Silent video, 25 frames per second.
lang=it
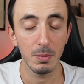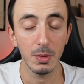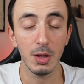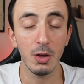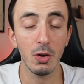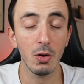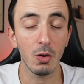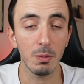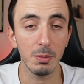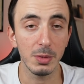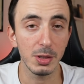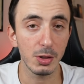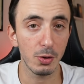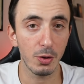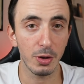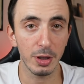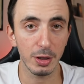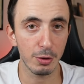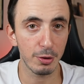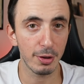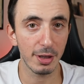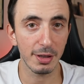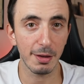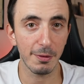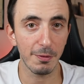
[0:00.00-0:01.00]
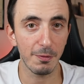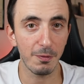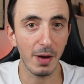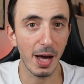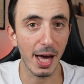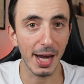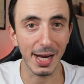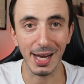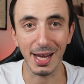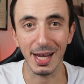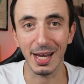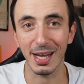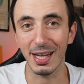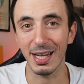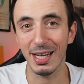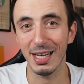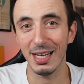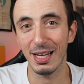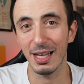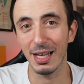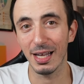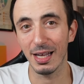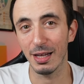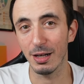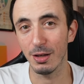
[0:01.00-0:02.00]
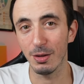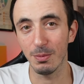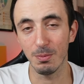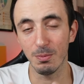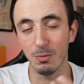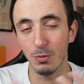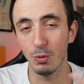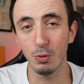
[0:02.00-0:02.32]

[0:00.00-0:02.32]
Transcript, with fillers: Io mi sono ritrovato a fare il,